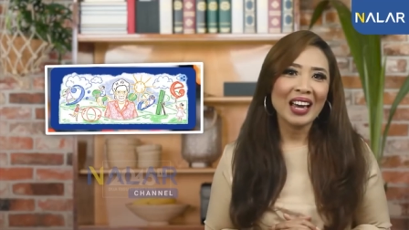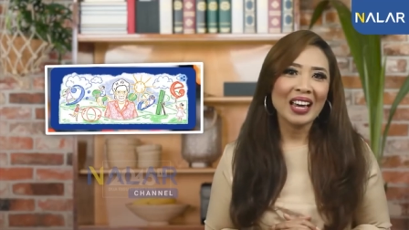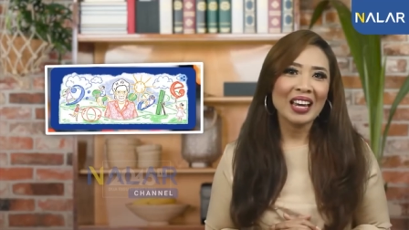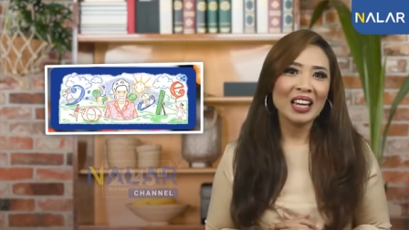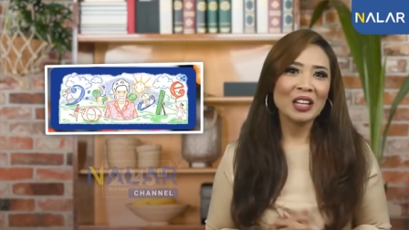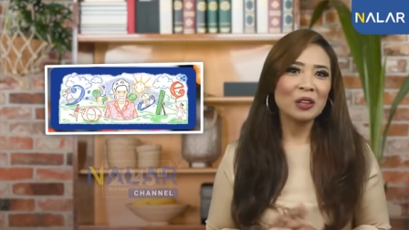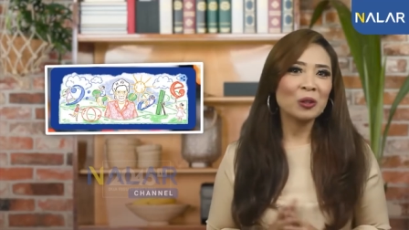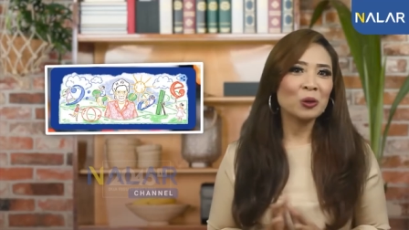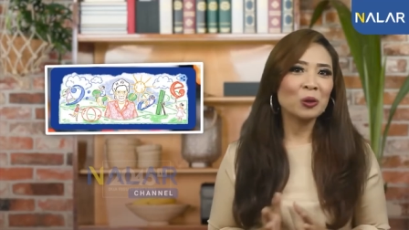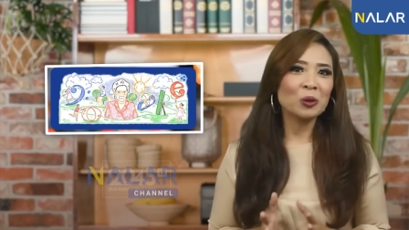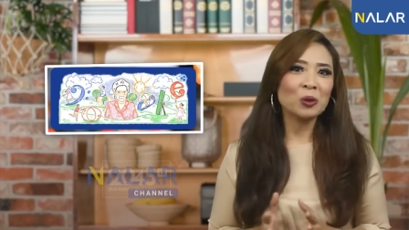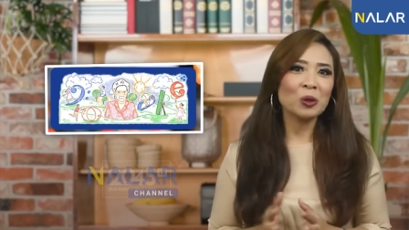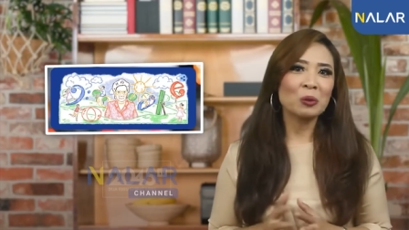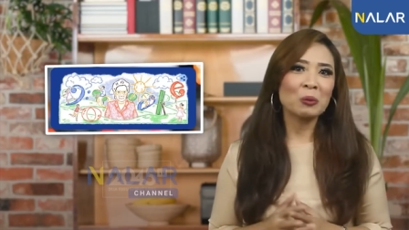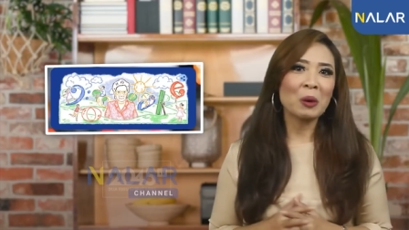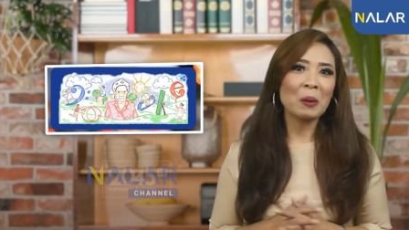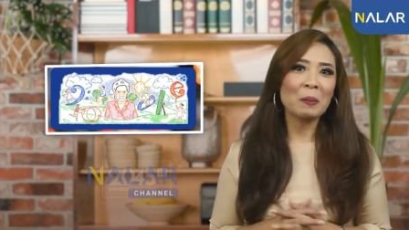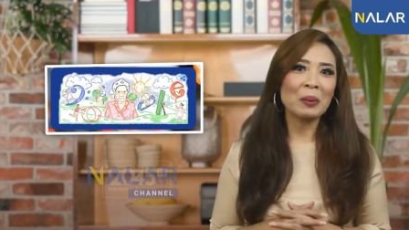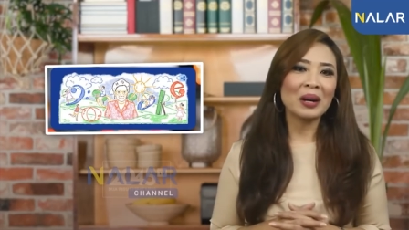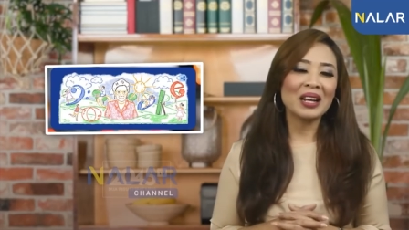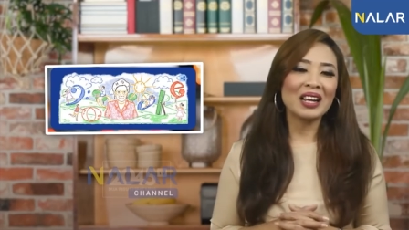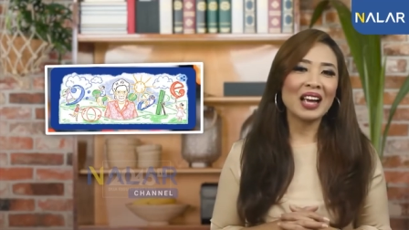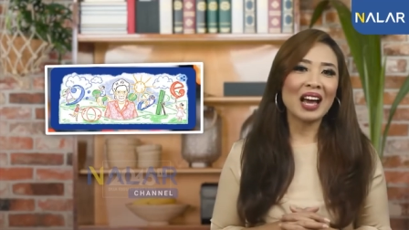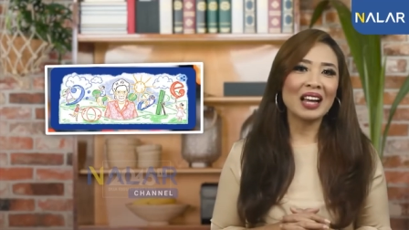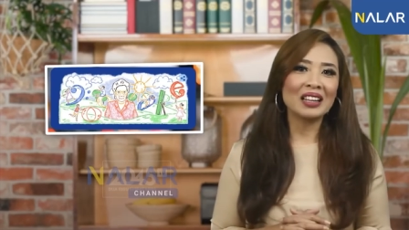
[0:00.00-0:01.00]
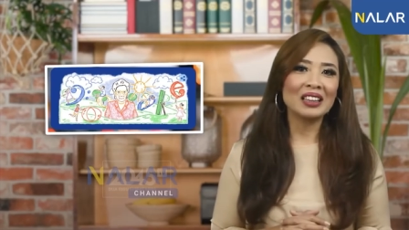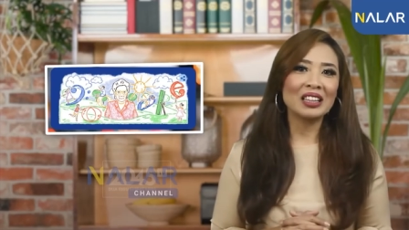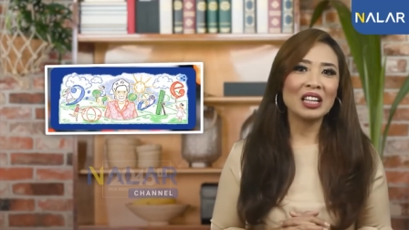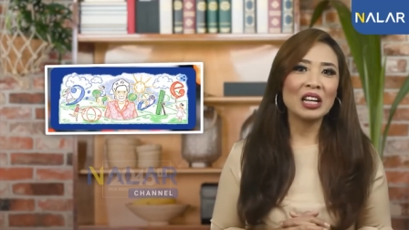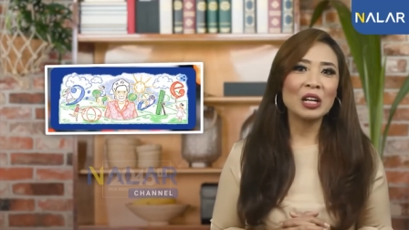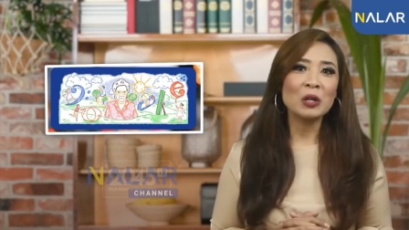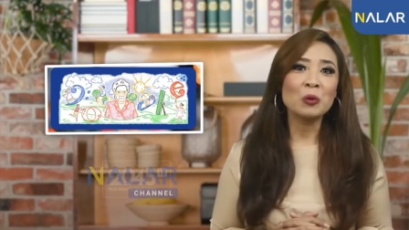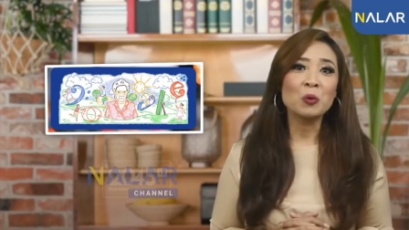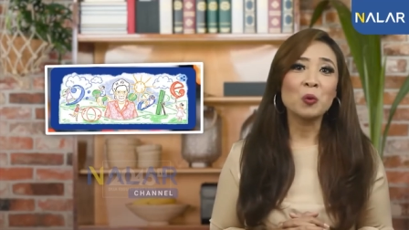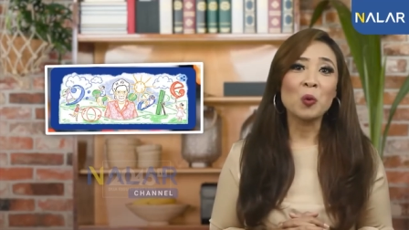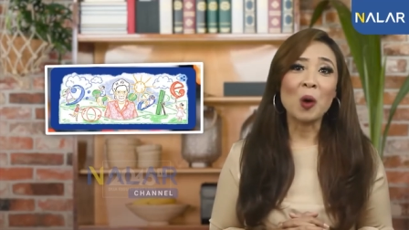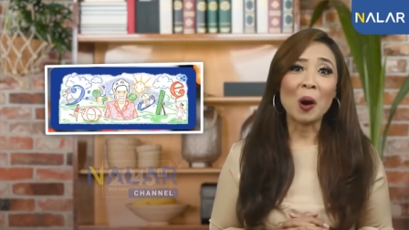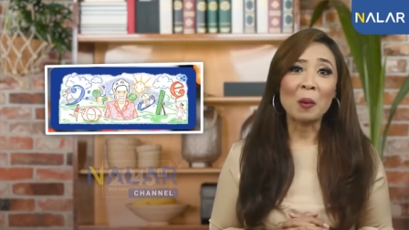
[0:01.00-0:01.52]
itu untuk
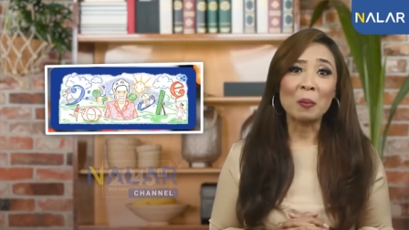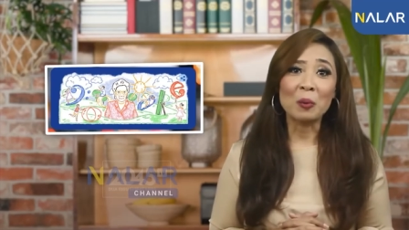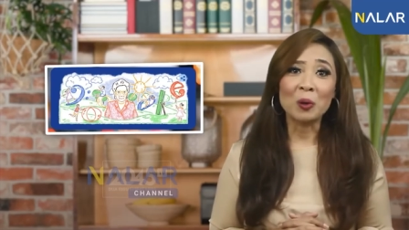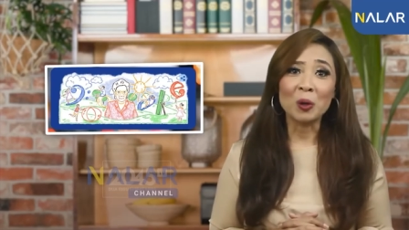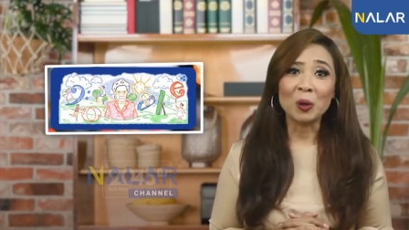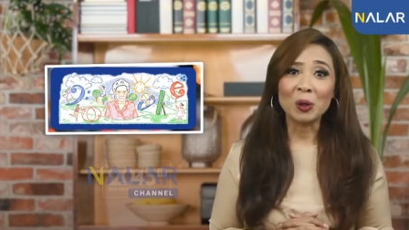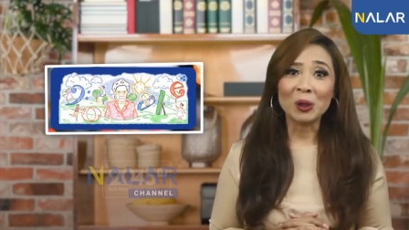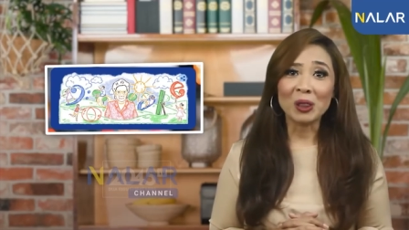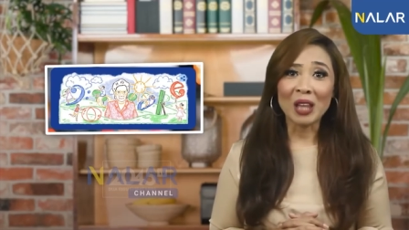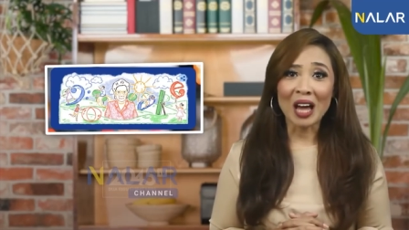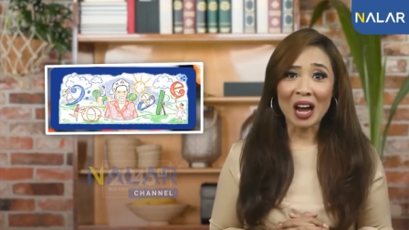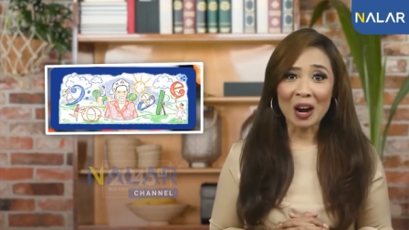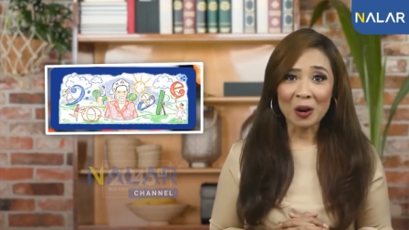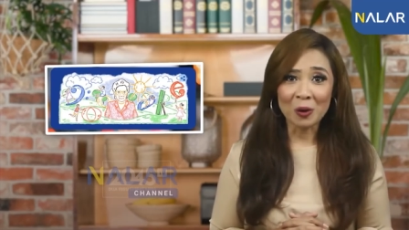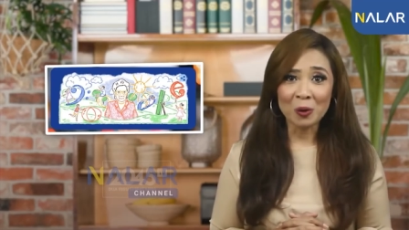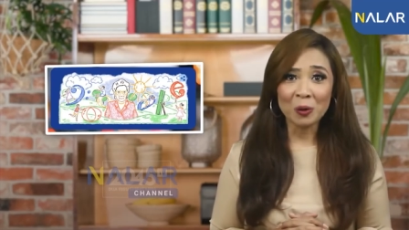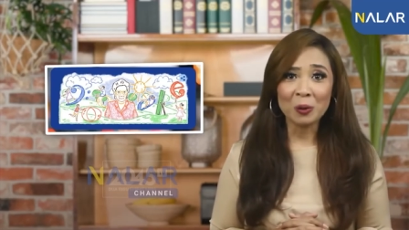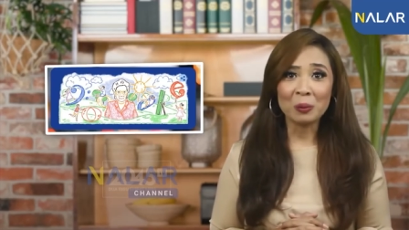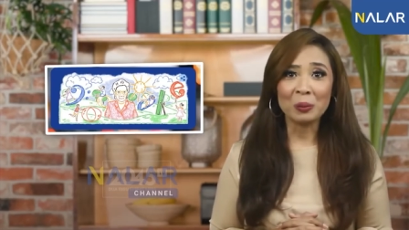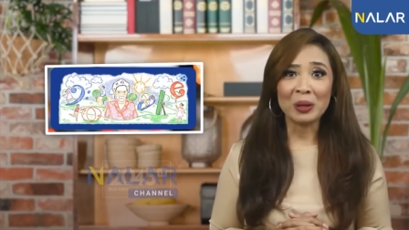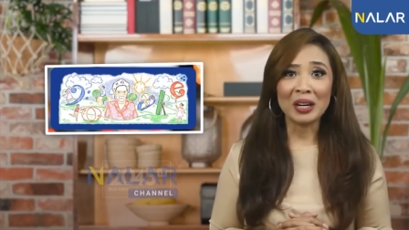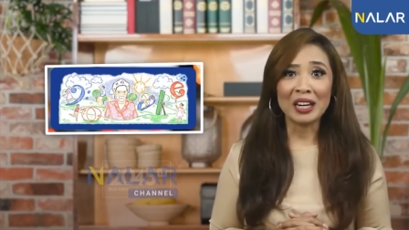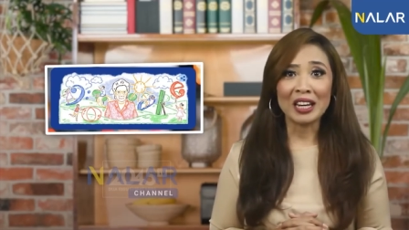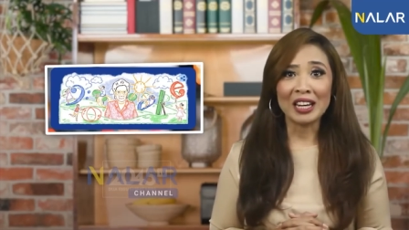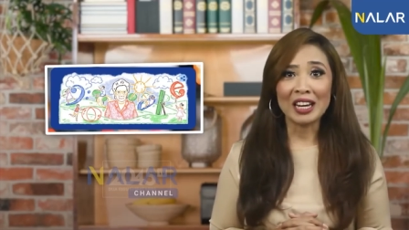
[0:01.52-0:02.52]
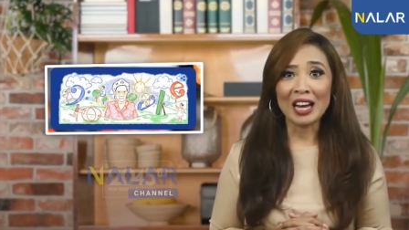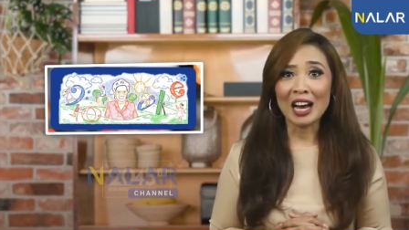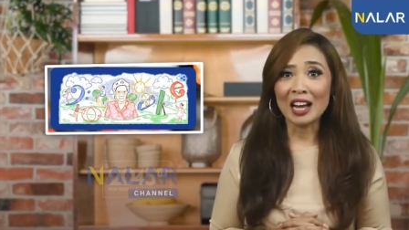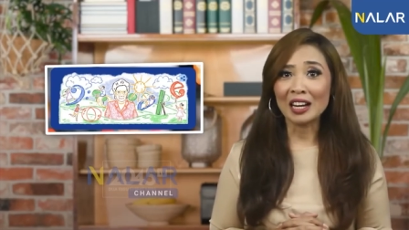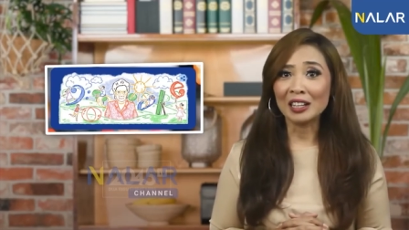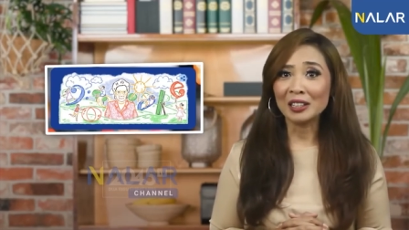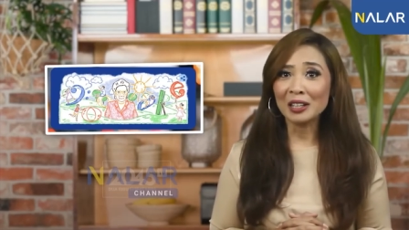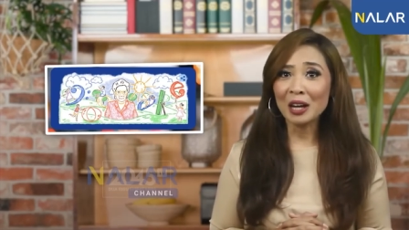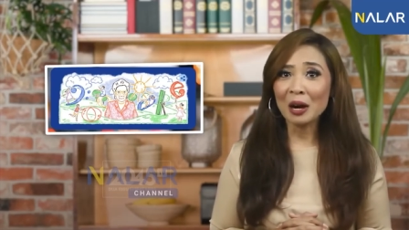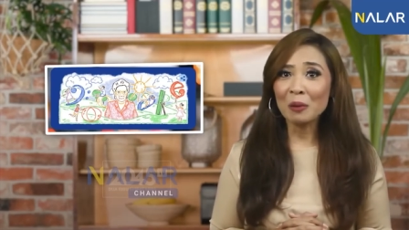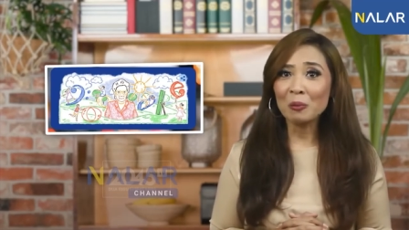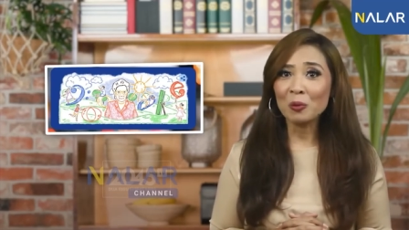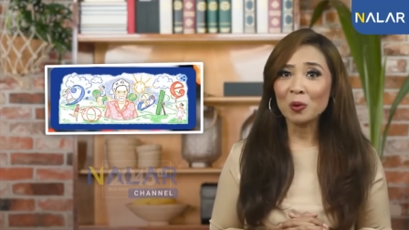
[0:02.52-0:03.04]
memperingati 20 tahun
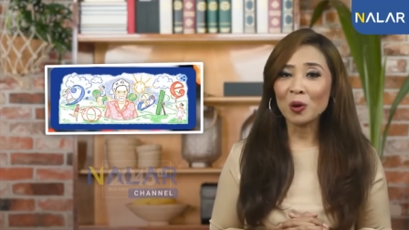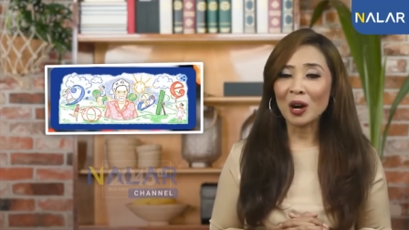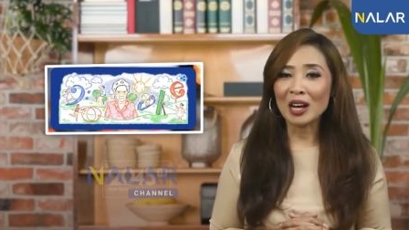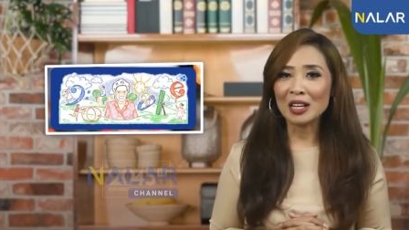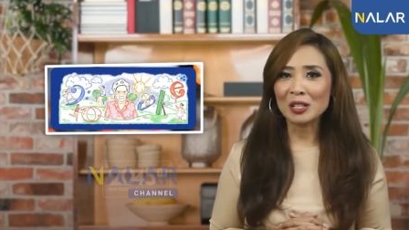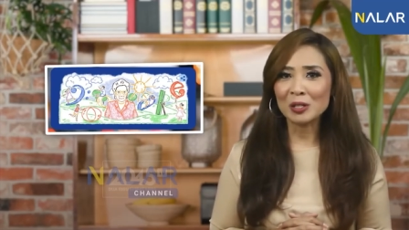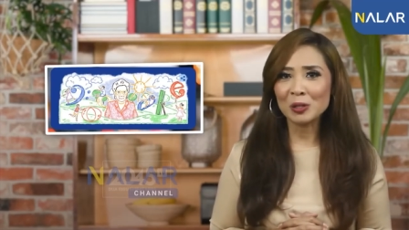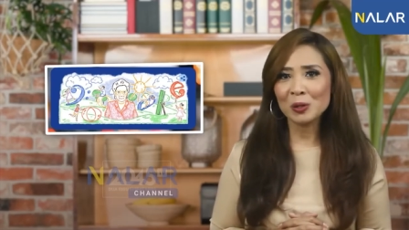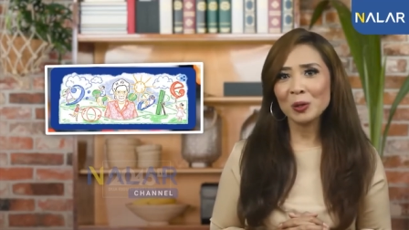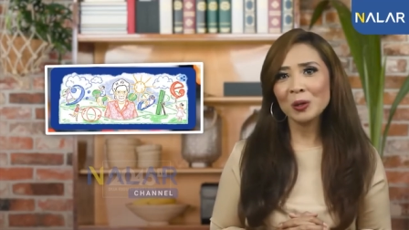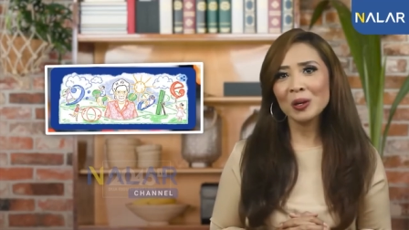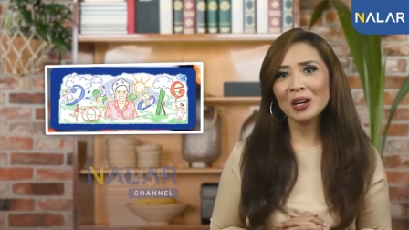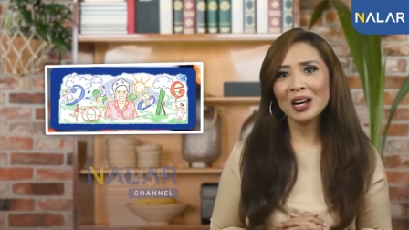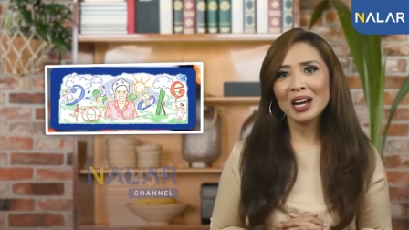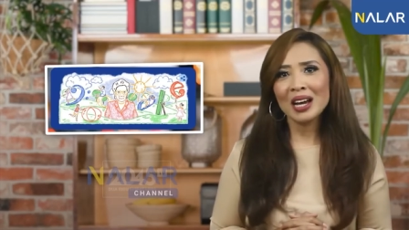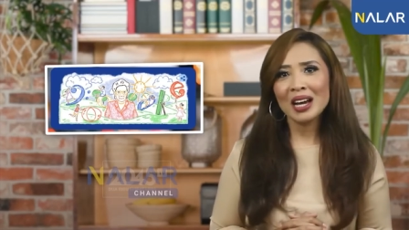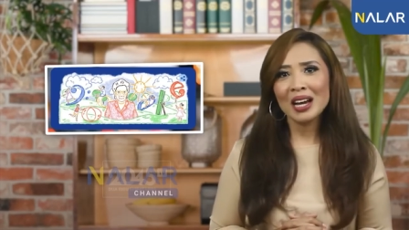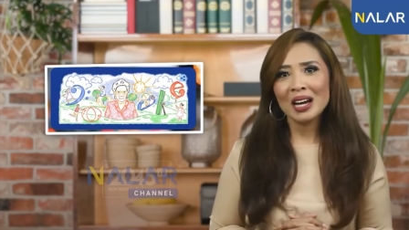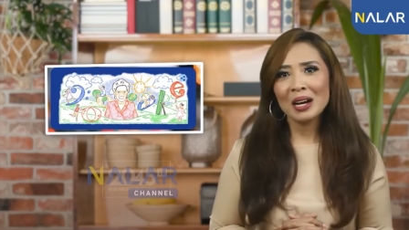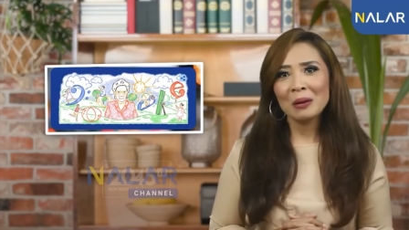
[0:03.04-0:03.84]
meninggalnya Bukasur